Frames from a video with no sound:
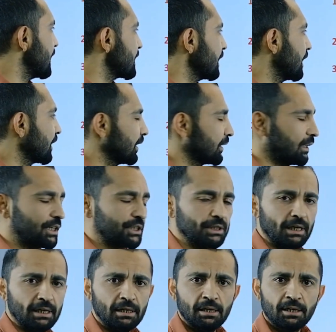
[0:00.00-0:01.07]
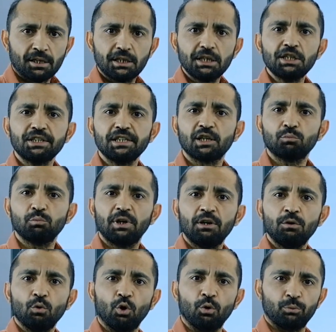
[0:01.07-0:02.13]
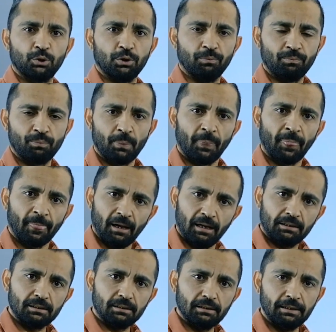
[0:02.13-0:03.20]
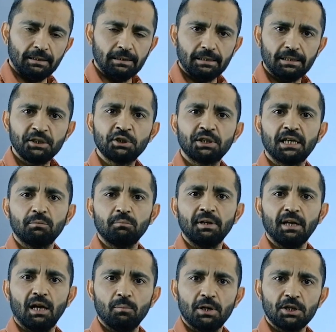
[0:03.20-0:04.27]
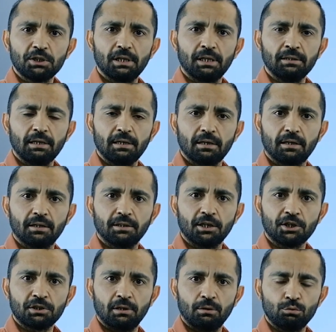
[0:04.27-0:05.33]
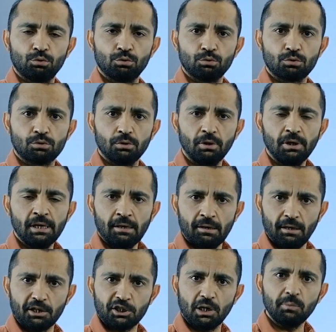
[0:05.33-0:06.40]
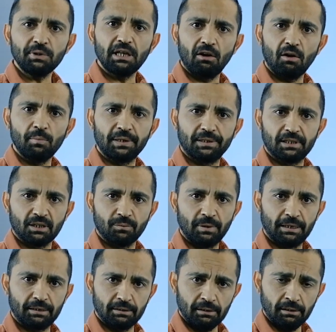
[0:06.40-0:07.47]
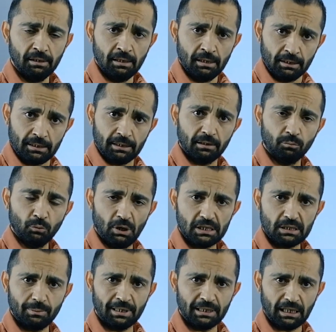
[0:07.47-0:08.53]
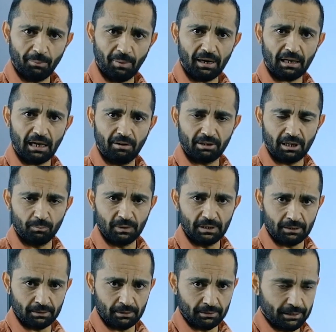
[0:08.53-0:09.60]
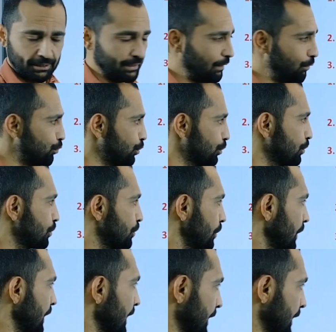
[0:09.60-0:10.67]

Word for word: ise arkadaşlar işletmenin ömrü. Hatırlayın işletmenin amaçlarından arkadaşlar üçüncüsü yaşamı devam ettirmekti. Ki muhasebenin temel kavramlarından da yine üçüncüsü